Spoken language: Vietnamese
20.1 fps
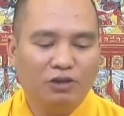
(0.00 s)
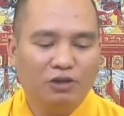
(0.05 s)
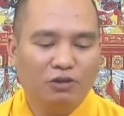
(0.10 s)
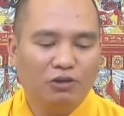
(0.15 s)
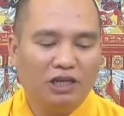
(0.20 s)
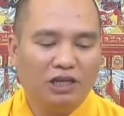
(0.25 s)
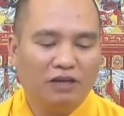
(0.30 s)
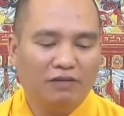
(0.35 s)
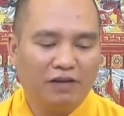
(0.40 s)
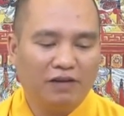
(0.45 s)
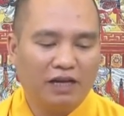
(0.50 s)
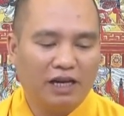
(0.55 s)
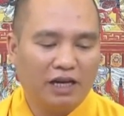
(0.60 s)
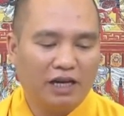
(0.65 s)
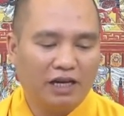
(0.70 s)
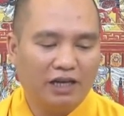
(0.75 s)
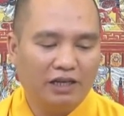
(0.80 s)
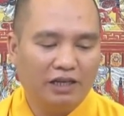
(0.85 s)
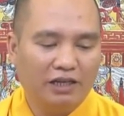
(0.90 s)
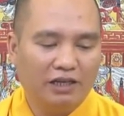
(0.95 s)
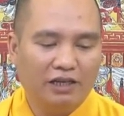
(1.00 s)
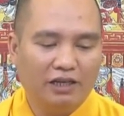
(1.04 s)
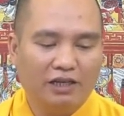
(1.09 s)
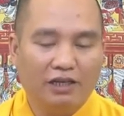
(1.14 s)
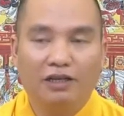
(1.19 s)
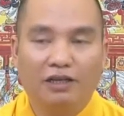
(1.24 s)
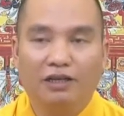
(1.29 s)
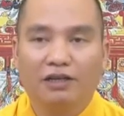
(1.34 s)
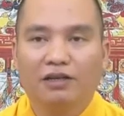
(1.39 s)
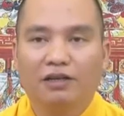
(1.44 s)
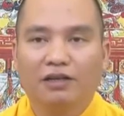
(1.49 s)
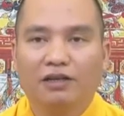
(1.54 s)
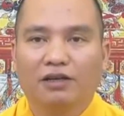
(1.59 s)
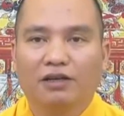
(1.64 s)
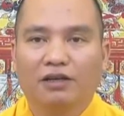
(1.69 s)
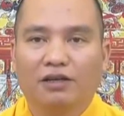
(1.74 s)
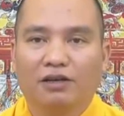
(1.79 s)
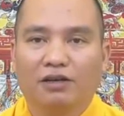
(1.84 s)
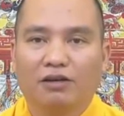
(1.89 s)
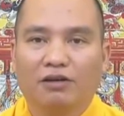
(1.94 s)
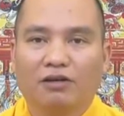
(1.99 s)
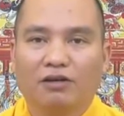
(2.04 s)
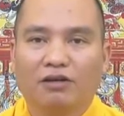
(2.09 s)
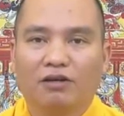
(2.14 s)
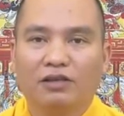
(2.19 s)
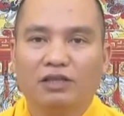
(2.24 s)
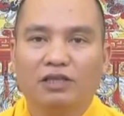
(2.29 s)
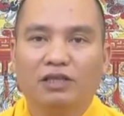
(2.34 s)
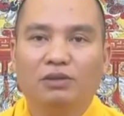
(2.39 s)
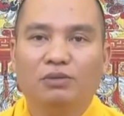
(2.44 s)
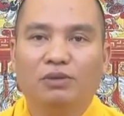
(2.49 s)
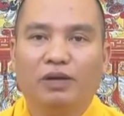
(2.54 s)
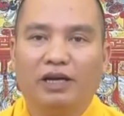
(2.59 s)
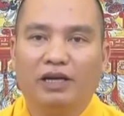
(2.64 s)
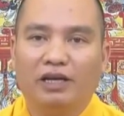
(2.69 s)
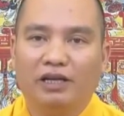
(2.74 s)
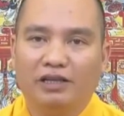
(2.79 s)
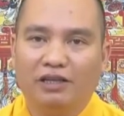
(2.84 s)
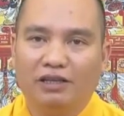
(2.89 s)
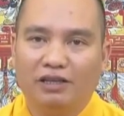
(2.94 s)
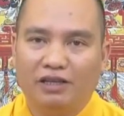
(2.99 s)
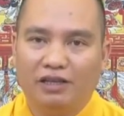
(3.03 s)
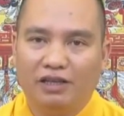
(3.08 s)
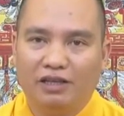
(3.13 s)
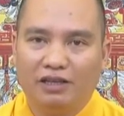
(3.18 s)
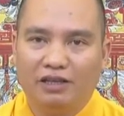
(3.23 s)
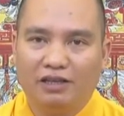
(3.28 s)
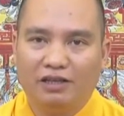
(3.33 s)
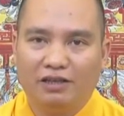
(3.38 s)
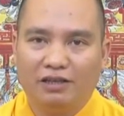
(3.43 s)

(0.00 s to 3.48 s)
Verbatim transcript: chúng ta phải à, có trí tuệ là như thế.